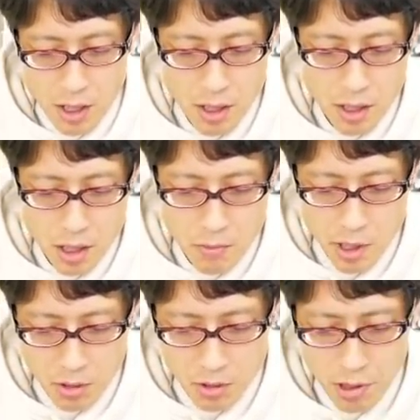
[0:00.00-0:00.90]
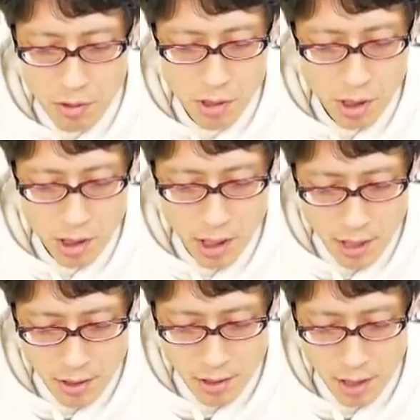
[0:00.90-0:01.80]
えー、任命拒否の違
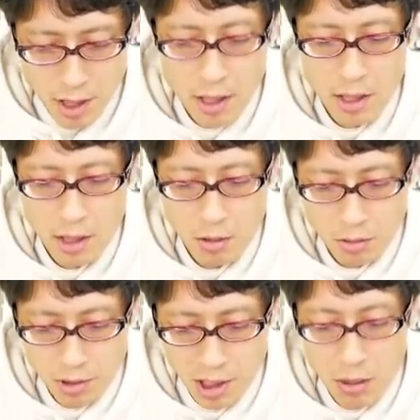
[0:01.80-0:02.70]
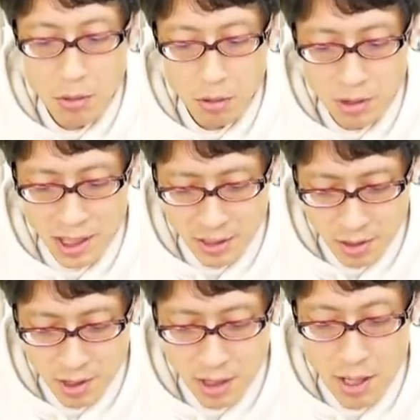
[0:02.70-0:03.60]
憲性、違法性を告
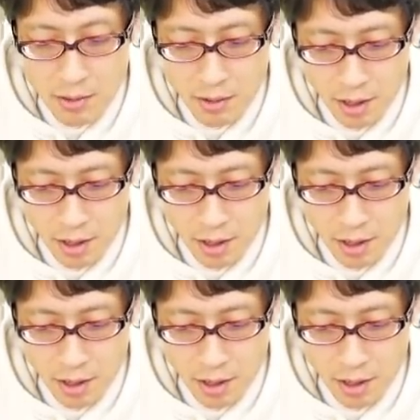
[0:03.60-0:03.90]
発し、